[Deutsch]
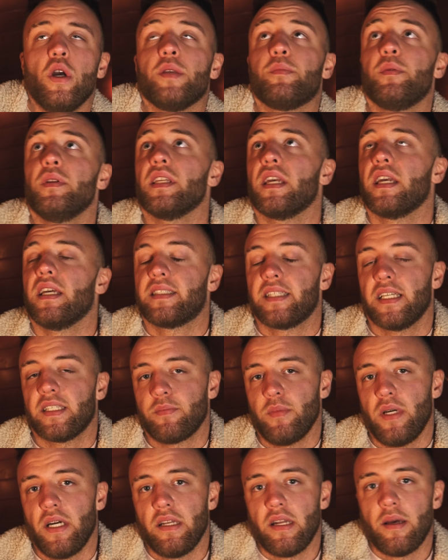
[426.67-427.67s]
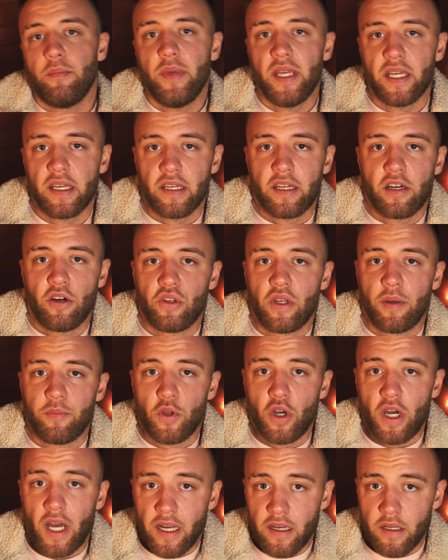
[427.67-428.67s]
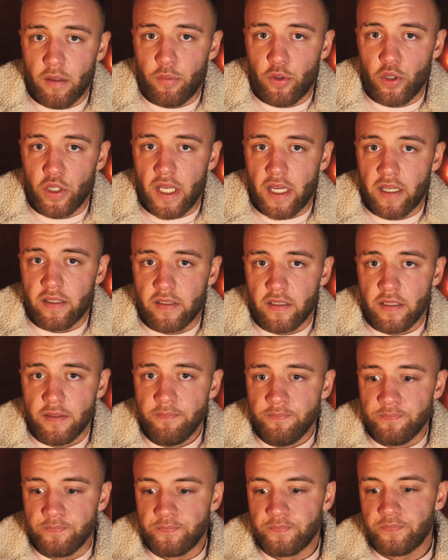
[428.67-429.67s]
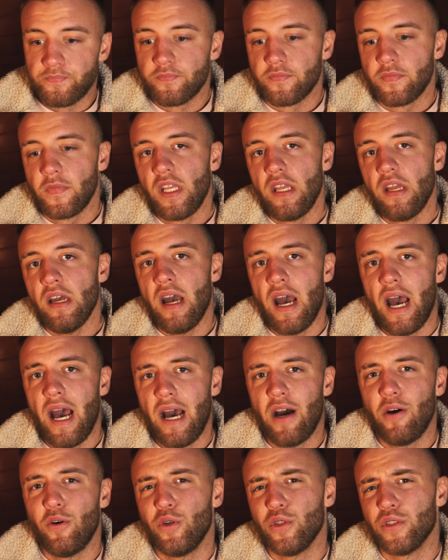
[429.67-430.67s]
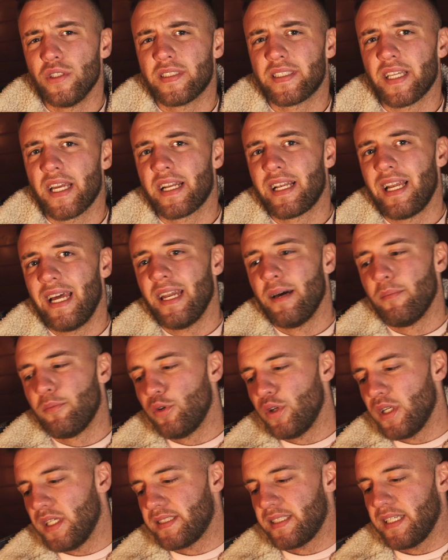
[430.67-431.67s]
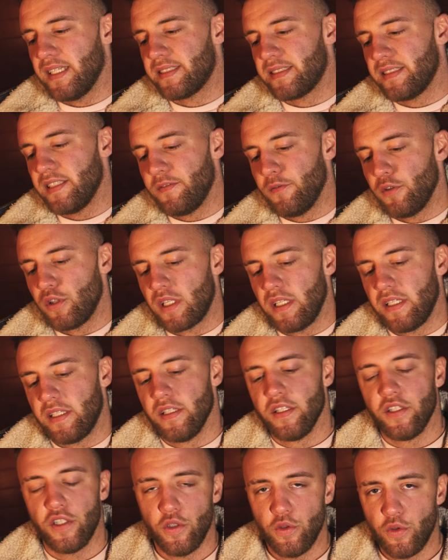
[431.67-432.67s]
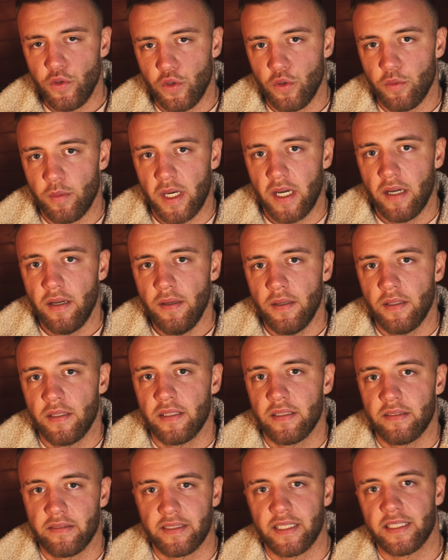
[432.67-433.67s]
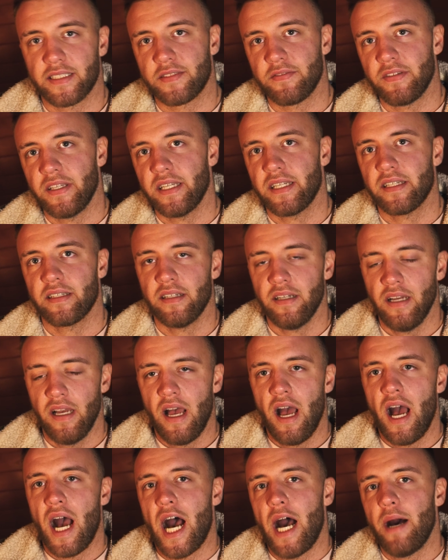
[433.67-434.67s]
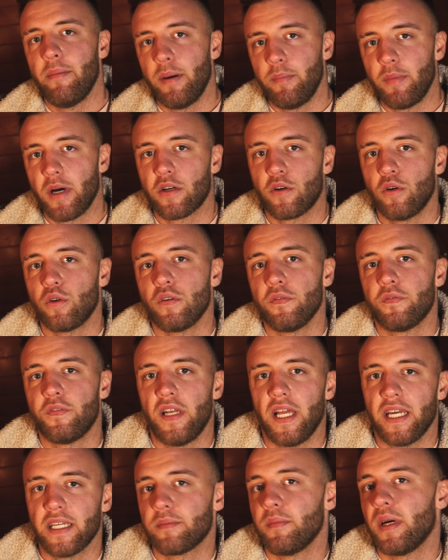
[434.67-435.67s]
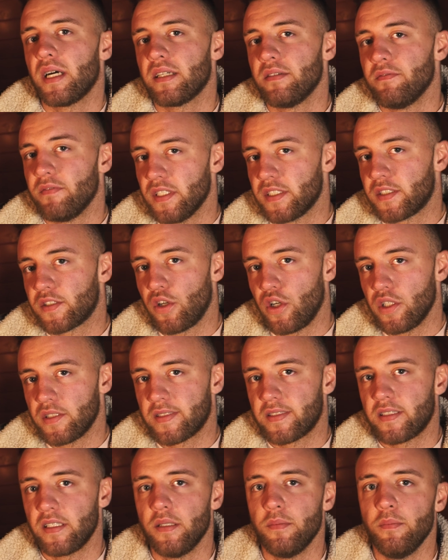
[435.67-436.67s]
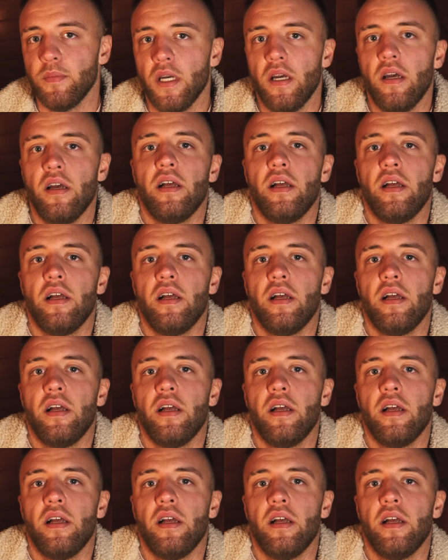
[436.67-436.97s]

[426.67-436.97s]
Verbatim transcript: Ich bin ja jetzt erstmal in Amerika und habe noch andere Projekte. Und sein kleiner Bruder ist ja jetzt nicht wirklich ein YouTuber. Deswegen, aber mal gucken, vielleicht machen wir es trotzdem.